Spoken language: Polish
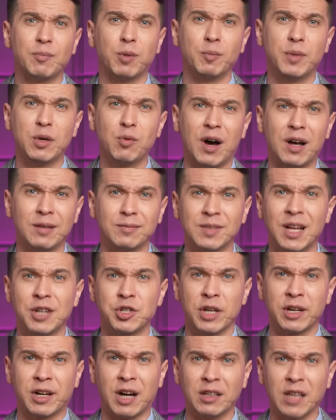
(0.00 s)
pobiła
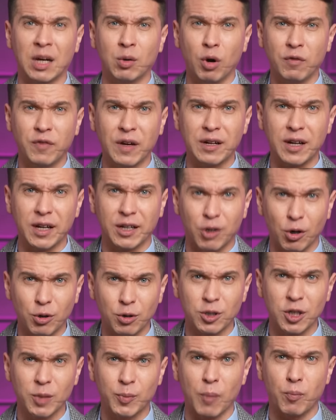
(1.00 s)
nasze kanałowe
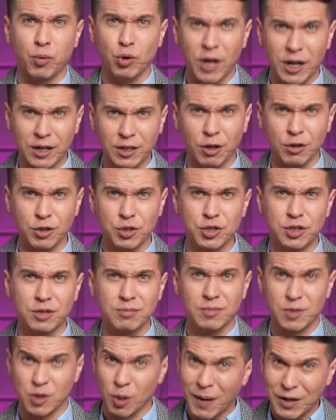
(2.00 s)
rekordy popularności.
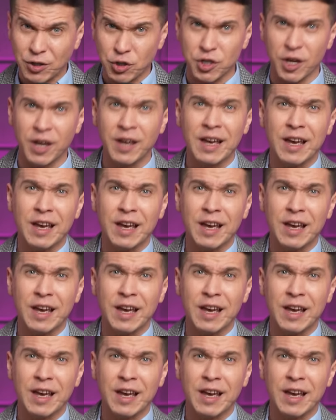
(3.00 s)
Zobaczcie,